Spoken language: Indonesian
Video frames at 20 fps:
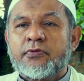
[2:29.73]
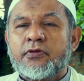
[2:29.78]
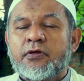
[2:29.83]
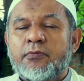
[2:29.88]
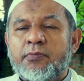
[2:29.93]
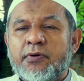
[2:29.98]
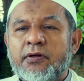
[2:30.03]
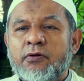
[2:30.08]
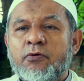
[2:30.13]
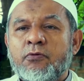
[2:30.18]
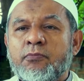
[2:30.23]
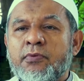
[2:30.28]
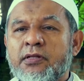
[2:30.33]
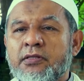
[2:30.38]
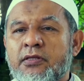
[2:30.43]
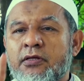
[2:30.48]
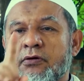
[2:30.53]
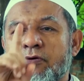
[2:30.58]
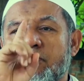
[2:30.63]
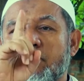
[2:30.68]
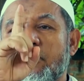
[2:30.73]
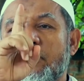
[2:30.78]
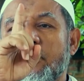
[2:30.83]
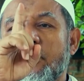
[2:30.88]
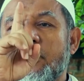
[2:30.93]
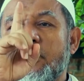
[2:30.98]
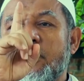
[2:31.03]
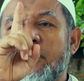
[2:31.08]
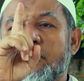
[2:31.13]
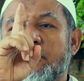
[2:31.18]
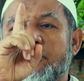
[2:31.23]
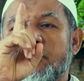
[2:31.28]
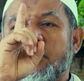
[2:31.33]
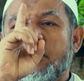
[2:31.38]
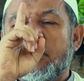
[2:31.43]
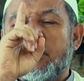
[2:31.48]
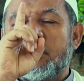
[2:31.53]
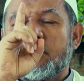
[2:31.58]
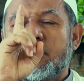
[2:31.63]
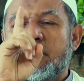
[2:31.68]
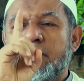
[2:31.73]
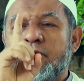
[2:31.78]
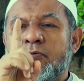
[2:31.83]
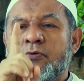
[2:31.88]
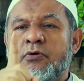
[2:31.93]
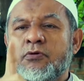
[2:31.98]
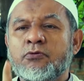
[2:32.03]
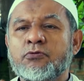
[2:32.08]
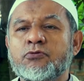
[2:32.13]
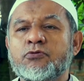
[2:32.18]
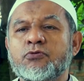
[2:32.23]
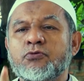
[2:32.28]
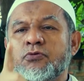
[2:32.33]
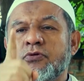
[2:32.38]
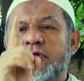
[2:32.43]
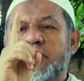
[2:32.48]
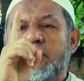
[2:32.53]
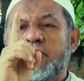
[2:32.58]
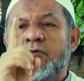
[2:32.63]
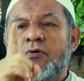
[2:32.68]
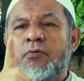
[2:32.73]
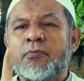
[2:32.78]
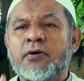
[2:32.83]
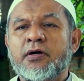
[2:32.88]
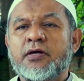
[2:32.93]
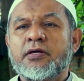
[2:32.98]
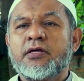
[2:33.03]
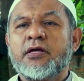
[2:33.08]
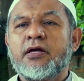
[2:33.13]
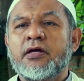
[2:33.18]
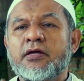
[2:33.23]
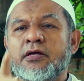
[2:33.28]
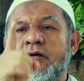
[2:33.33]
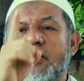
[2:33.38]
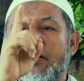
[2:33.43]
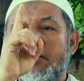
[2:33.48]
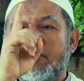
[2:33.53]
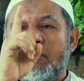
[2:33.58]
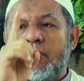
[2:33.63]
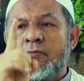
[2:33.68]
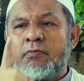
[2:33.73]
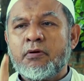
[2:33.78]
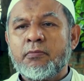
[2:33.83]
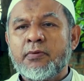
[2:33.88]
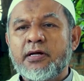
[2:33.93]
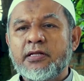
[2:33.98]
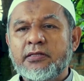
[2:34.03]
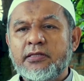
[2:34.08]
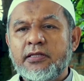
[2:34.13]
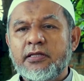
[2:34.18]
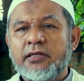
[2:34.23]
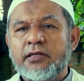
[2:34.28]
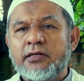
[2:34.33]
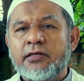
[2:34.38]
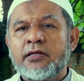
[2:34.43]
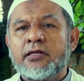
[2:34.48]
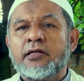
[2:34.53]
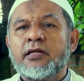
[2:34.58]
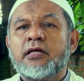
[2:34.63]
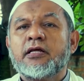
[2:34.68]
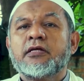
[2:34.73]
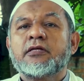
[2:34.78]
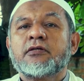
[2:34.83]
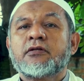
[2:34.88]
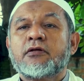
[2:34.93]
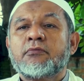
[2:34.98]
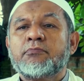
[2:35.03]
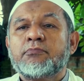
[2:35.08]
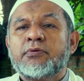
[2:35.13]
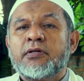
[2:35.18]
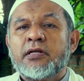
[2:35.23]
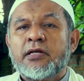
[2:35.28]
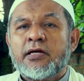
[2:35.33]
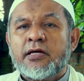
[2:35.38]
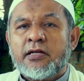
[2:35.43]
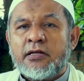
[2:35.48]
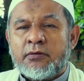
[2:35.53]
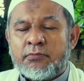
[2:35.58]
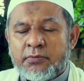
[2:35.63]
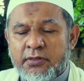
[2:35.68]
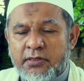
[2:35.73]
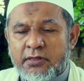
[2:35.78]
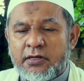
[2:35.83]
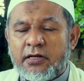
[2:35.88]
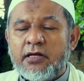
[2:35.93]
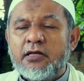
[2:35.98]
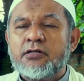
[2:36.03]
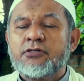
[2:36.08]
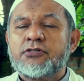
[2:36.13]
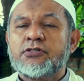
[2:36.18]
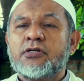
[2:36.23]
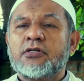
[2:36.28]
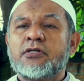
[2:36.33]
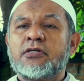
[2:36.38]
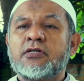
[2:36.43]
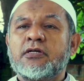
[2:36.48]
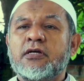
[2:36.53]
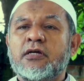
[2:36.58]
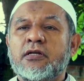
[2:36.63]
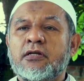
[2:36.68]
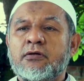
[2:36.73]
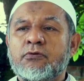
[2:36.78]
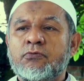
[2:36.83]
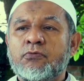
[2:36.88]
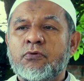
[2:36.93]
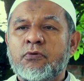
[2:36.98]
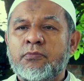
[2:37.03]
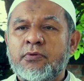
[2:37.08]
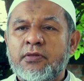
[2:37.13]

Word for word: kepada umatnya, Qul inna salati wa nusuki wa mahyaya wa mamati lillahi rabbil alamin la syarika lahu wa